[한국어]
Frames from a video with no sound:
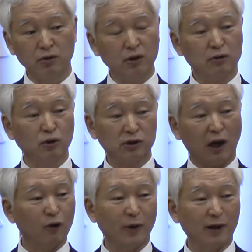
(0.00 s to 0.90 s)
근데 그거
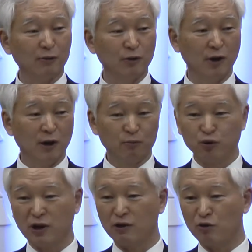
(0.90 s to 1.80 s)
사업 안 하고
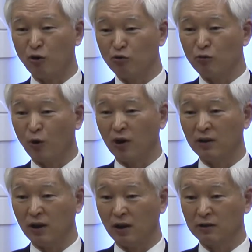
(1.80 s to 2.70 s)
부자는 천국 못
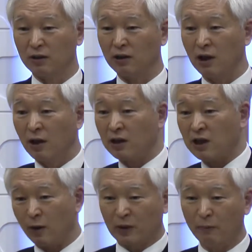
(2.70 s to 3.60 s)
간대. 그러니까 나
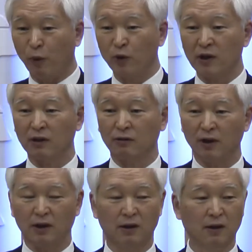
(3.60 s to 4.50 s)
사업 다 포기할
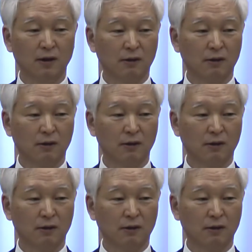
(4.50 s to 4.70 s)
거야.